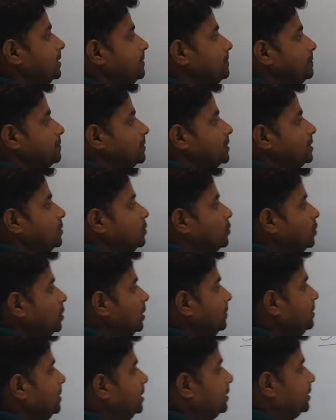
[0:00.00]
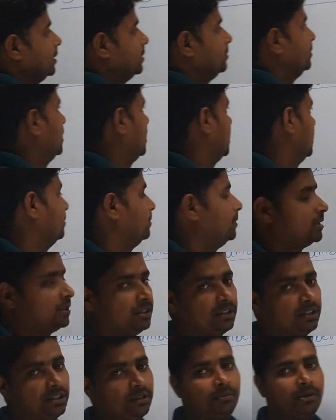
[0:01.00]
है जिन्होंने अभी तक मेरा नंबर
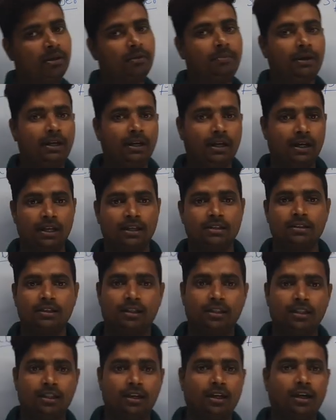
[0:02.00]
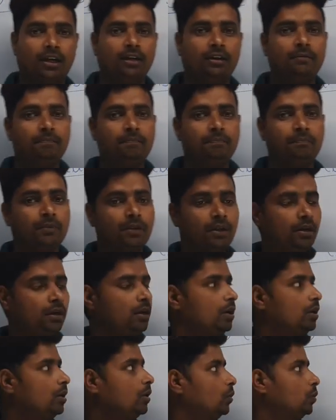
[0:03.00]
सिस्टम का पहला क्लास नहीं देखा है
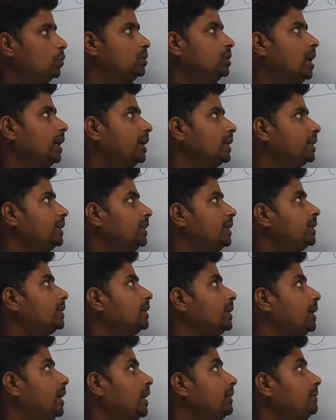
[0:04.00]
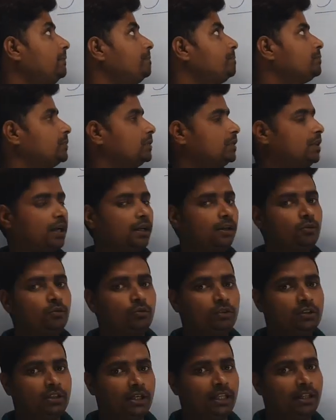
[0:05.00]
वो जाके देख के आए ताकि
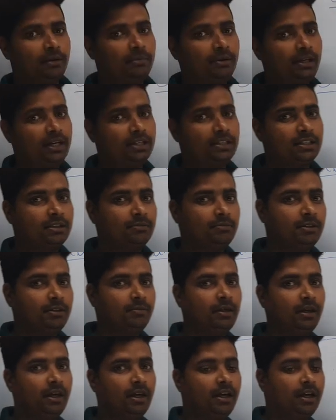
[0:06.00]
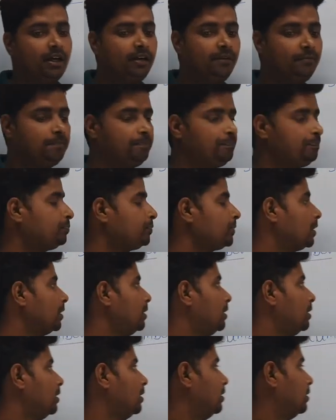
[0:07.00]
उनको ज़्यादा बढ़िया से समझ में आएगा
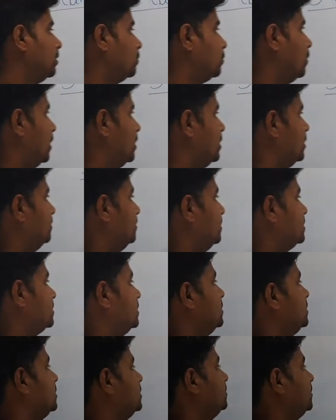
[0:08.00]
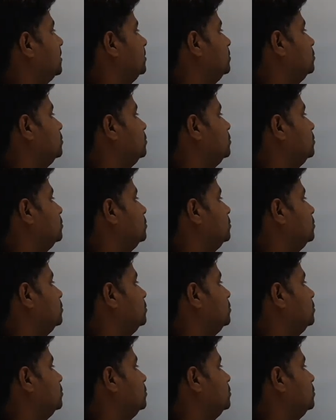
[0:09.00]
तो आज नंबर सिस्टम के